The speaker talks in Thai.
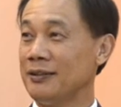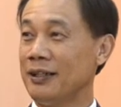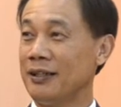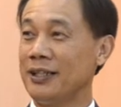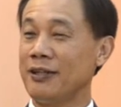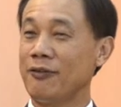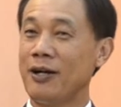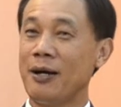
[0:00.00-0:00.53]
เรา
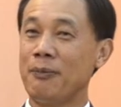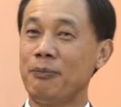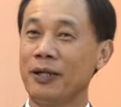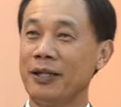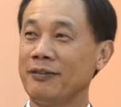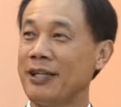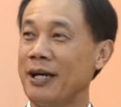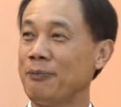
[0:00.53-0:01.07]
เรียกว่าบ
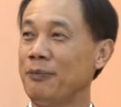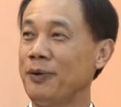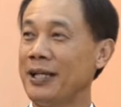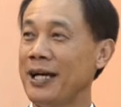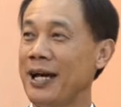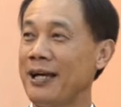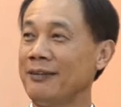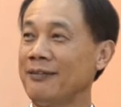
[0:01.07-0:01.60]
ริษัทบ
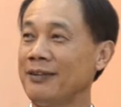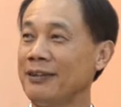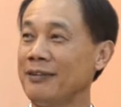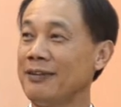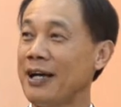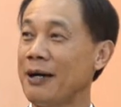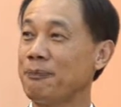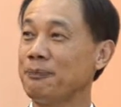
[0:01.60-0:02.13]
ริหารสิน
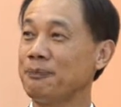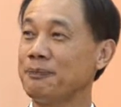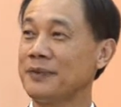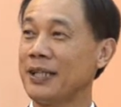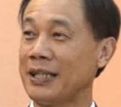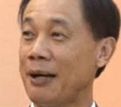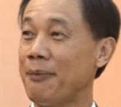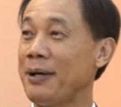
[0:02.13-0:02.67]
ทรัพย์
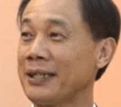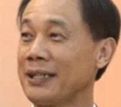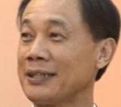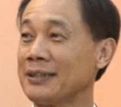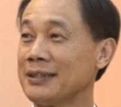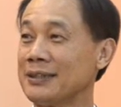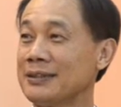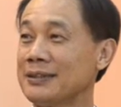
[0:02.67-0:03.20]
สถาบันกา
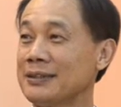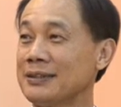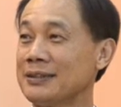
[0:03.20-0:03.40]
รเงิน